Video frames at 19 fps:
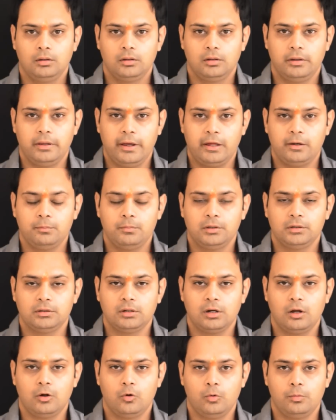ज्ञान
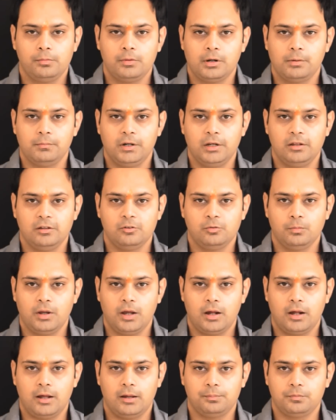मंत्रा होम रेमेडीज़ में
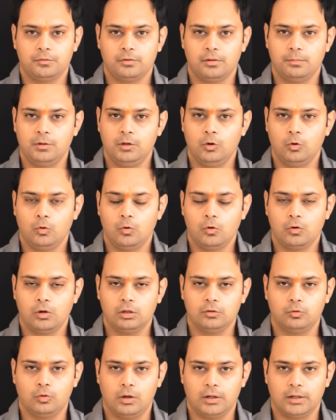आप सभी लोगों का
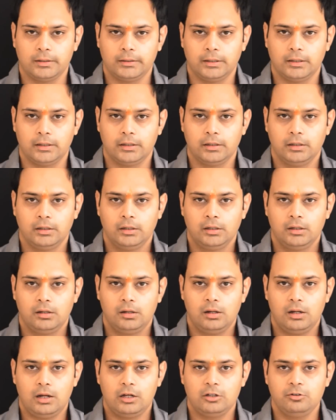स्वागत है
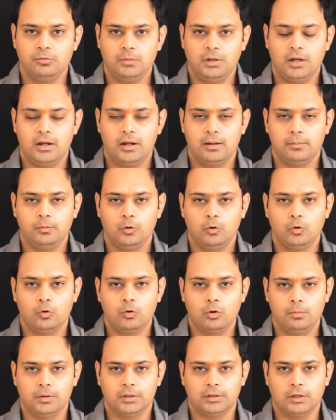आज मैं आप लोगों
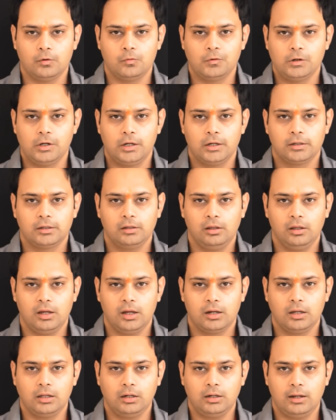को बताऊंगा कि
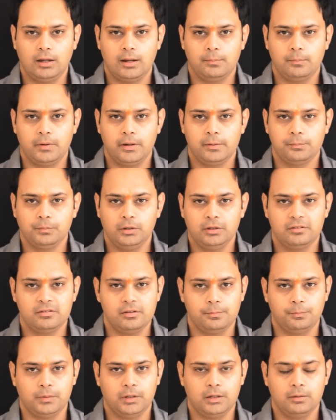अगर आप अपने
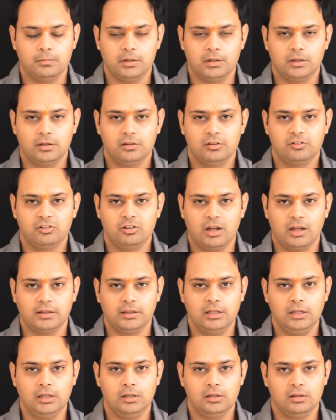सपने में
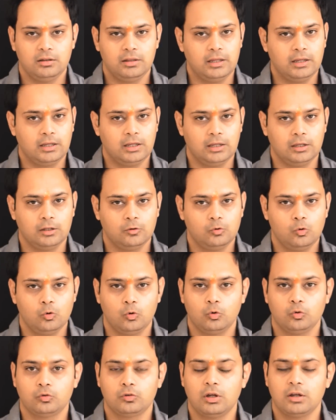शादी देखें तो
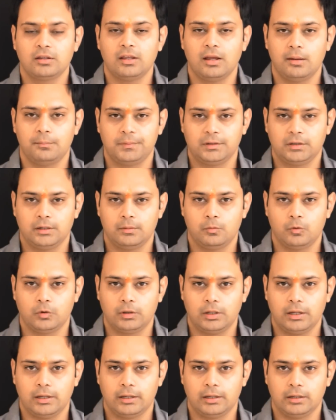उसका क्या मतलब
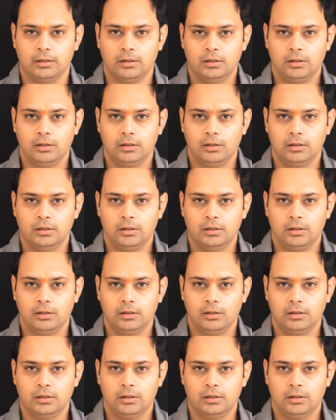होता है